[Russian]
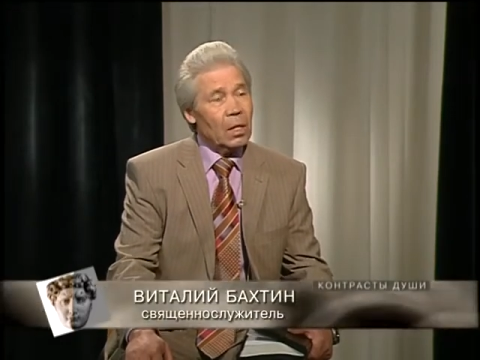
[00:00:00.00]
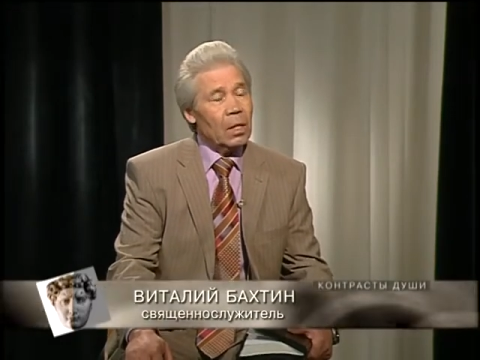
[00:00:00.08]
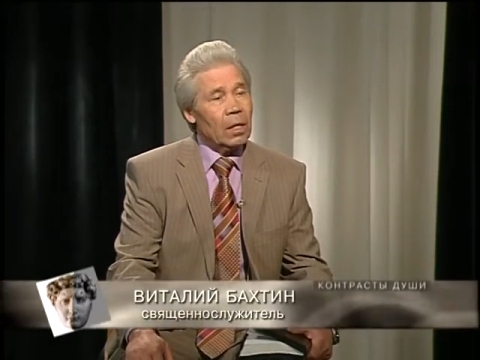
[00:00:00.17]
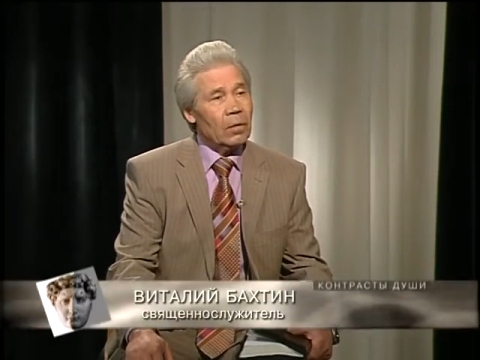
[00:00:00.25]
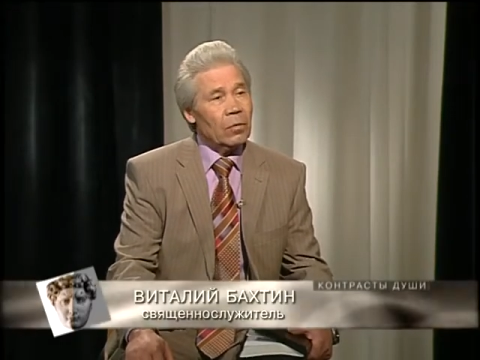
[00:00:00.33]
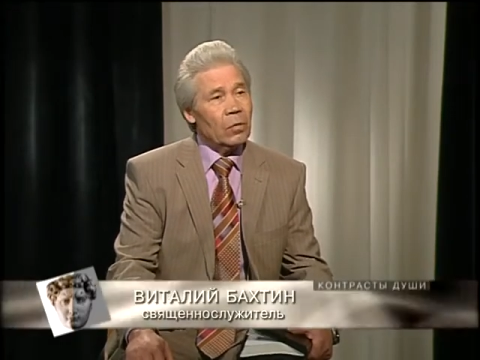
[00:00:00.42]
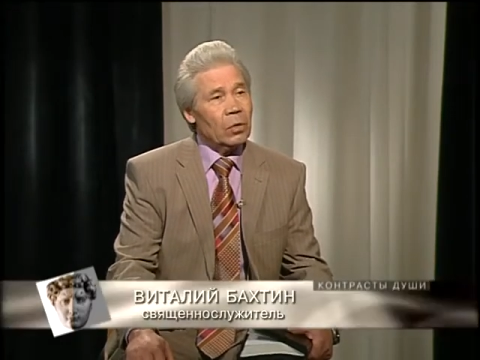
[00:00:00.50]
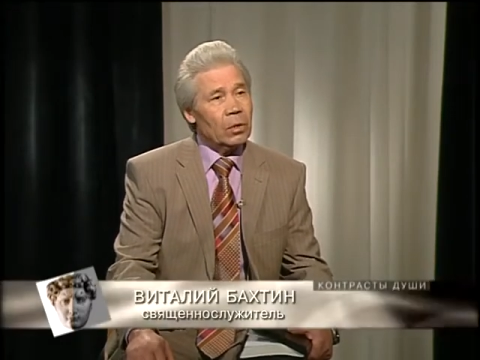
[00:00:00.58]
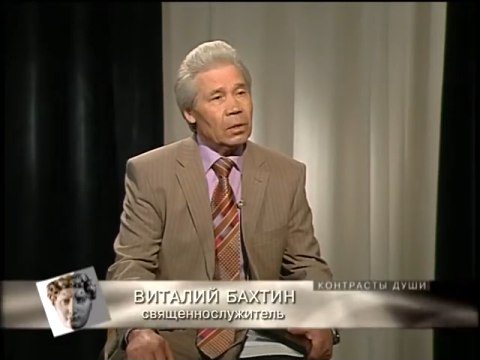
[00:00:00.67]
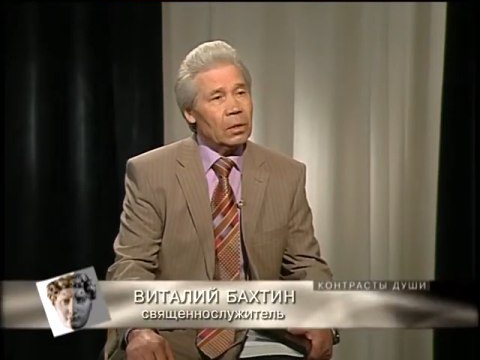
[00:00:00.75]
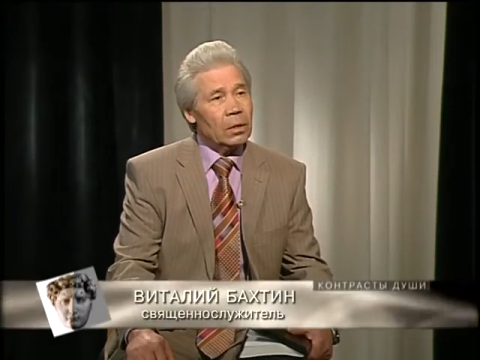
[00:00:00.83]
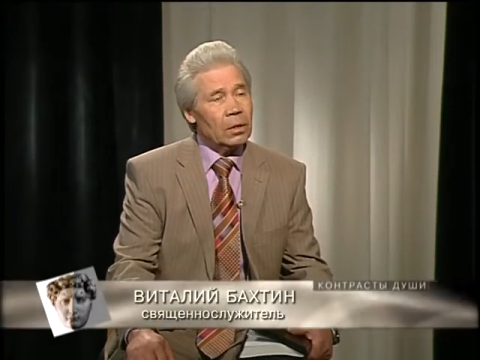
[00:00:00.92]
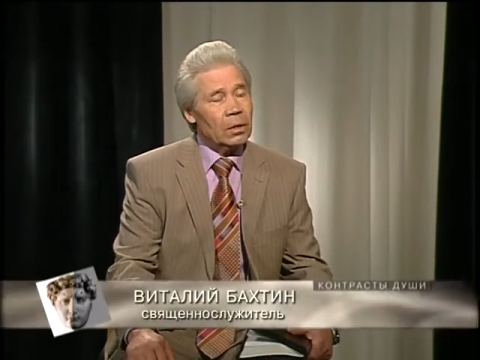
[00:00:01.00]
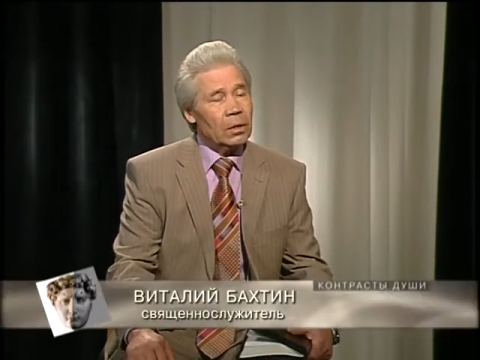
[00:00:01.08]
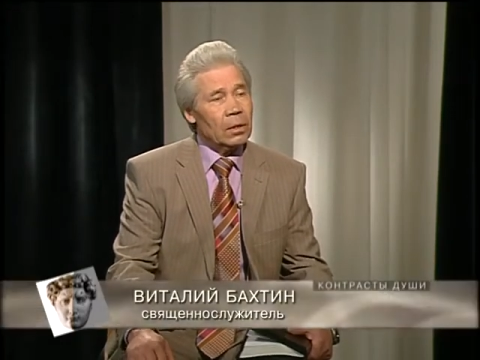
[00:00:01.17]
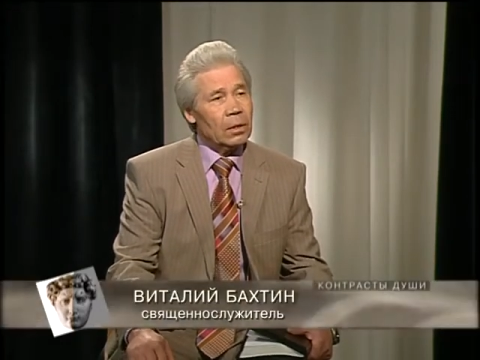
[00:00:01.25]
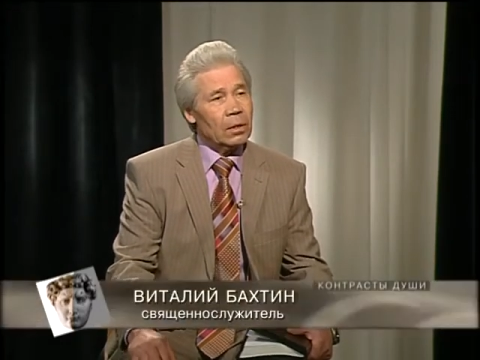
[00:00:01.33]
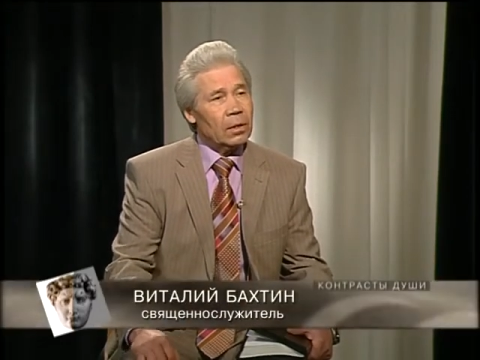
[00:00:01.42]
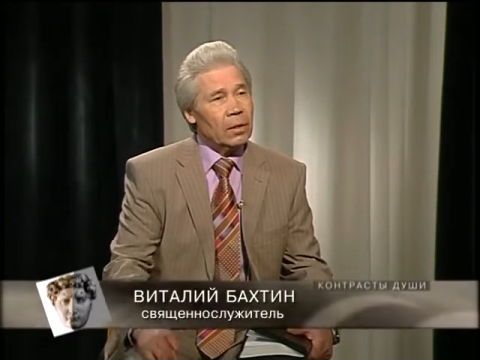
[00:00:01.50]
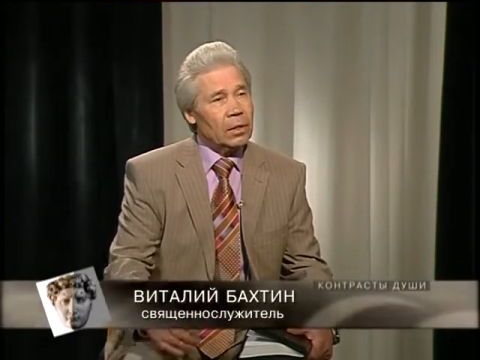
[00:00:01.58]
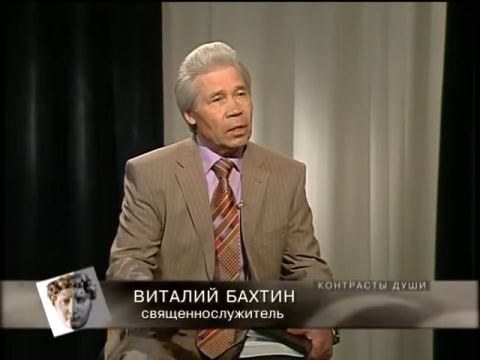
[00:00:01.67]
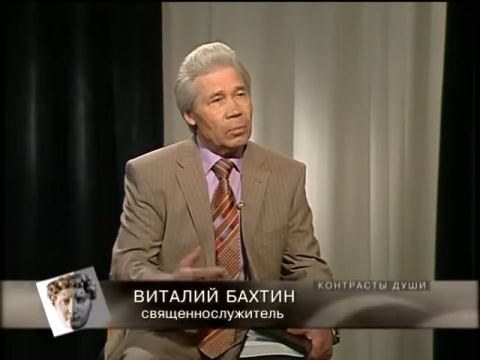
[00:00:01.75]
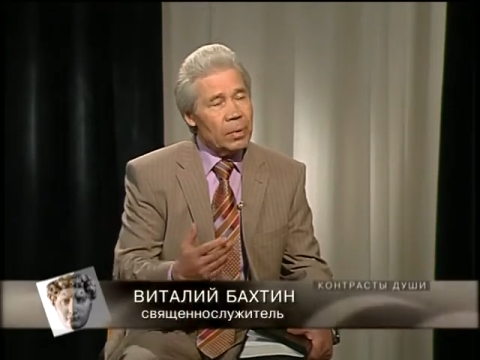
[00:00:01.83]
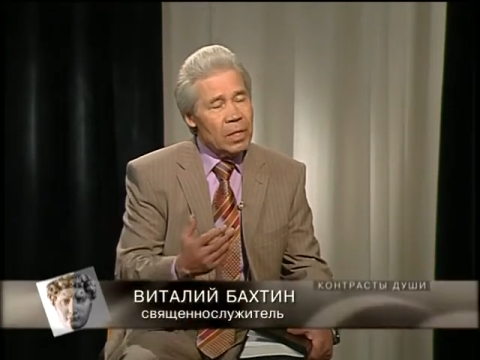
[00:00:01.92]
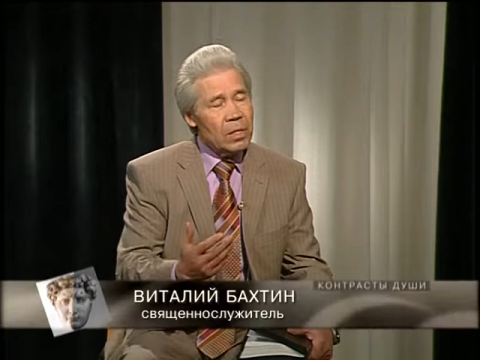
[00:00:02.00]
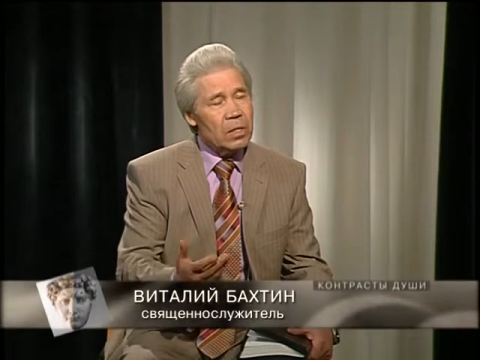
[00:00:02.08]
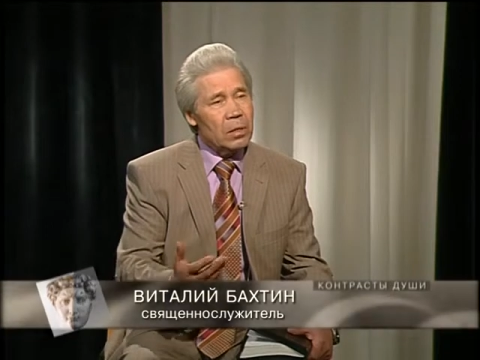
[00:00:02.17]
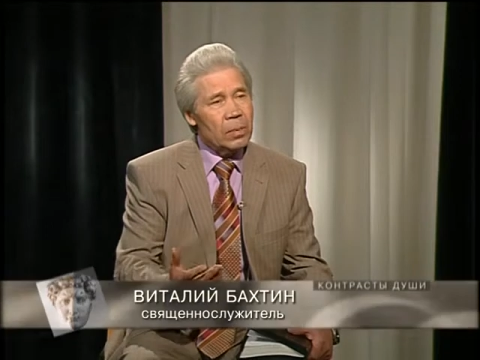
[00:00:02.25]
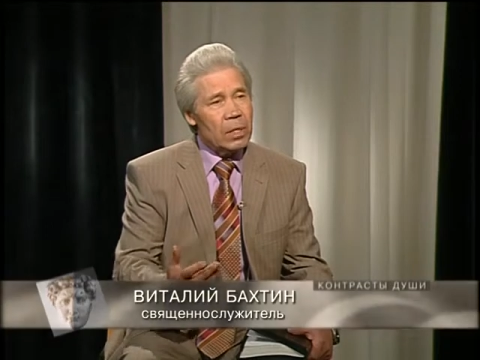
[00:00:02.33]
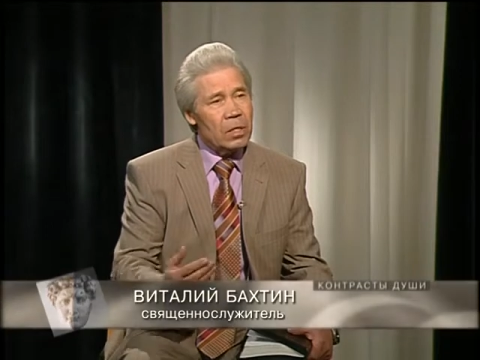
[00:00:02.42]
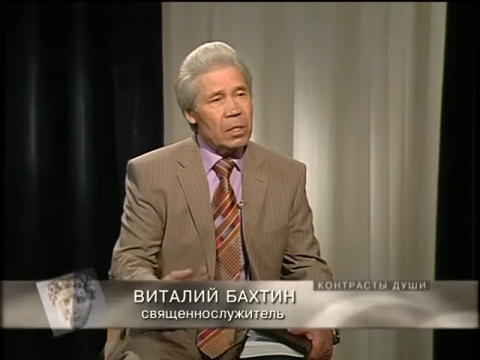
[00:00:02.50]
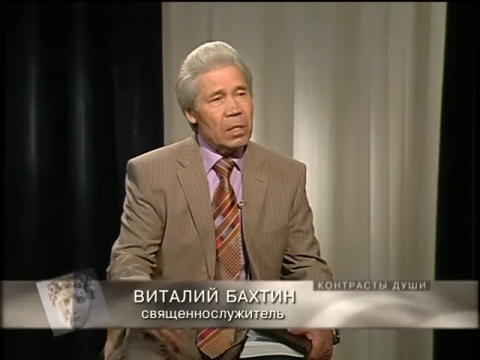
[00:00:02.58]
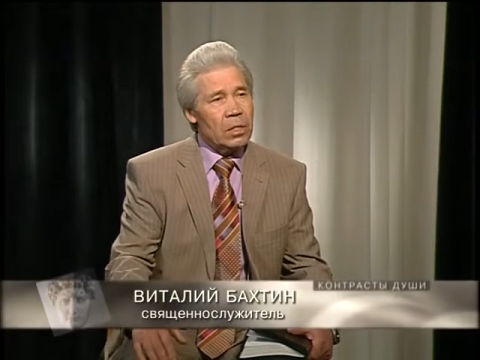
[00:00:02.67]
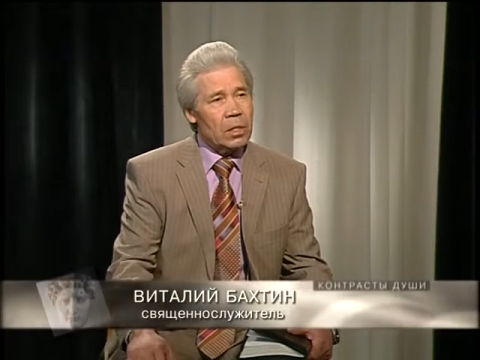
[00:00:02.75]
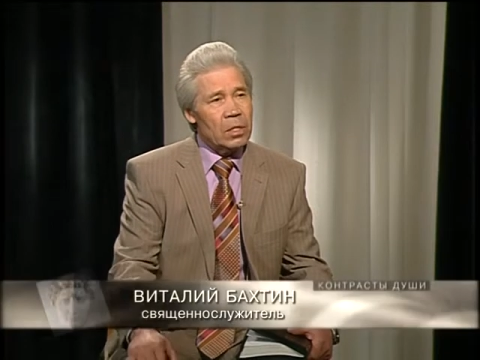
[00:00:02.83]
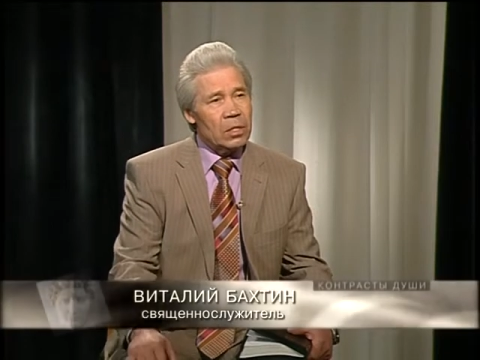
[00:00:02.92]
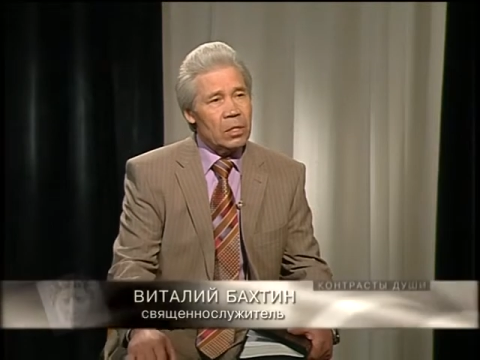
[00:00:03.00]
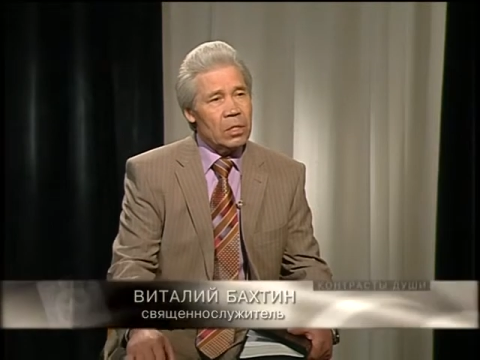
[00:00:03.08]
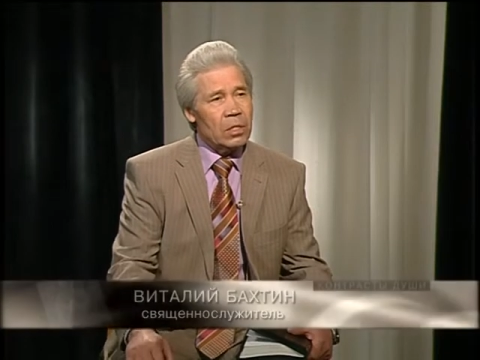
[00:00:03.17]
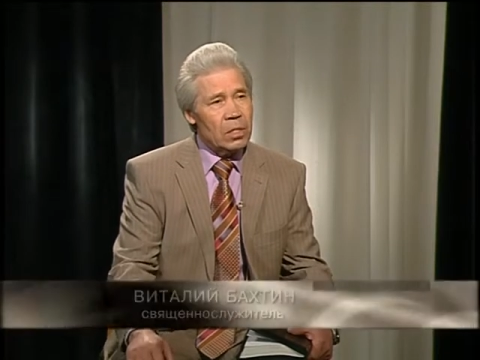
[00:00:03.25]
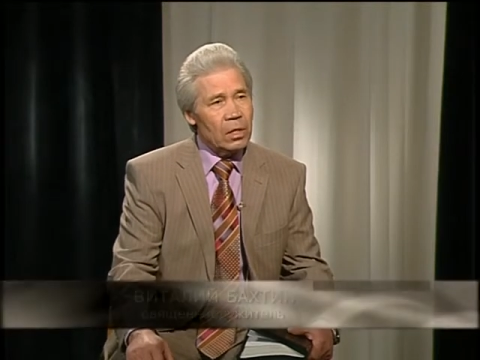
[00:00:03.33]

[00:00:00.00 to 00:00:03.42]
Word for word: Вот э, этот принцип христианской жизни